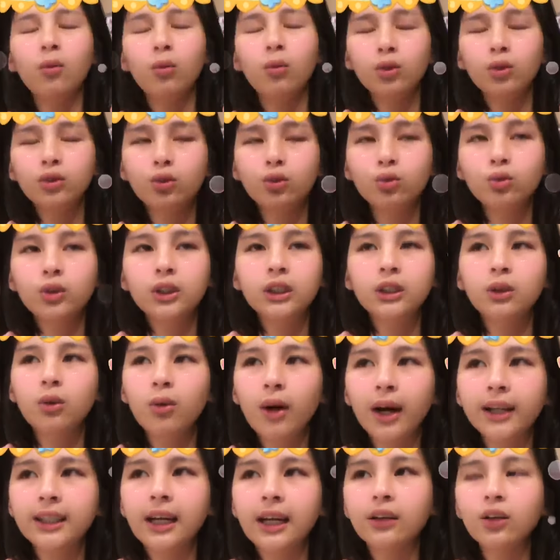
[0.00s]
我主题我
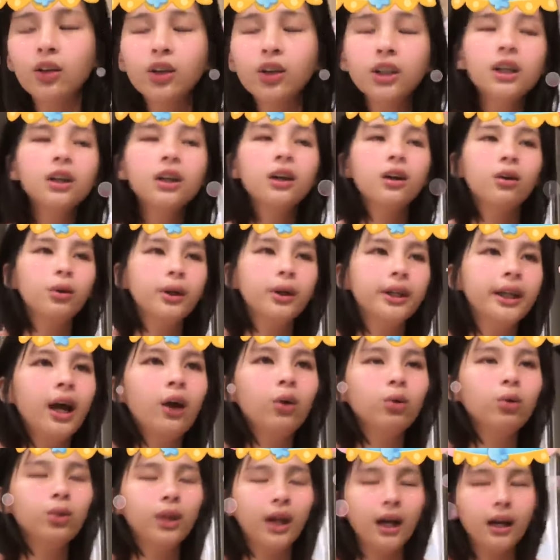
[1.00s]
来想，有些人很会
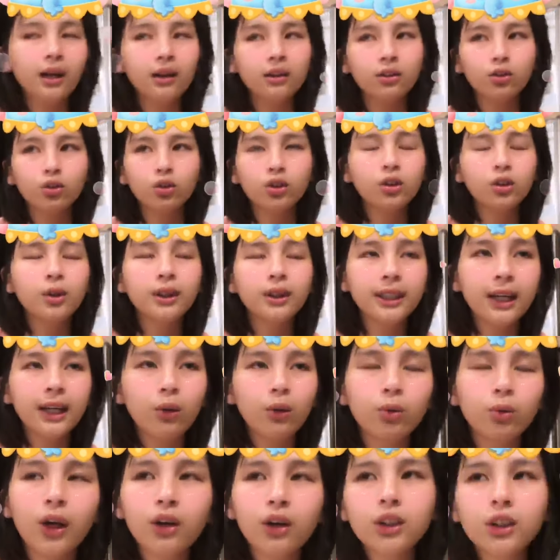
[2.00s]
跳舞，他可能就是会在
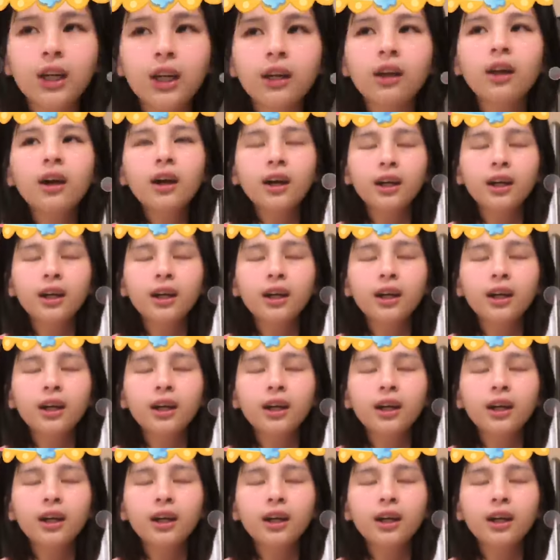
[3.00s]
舞蹈上。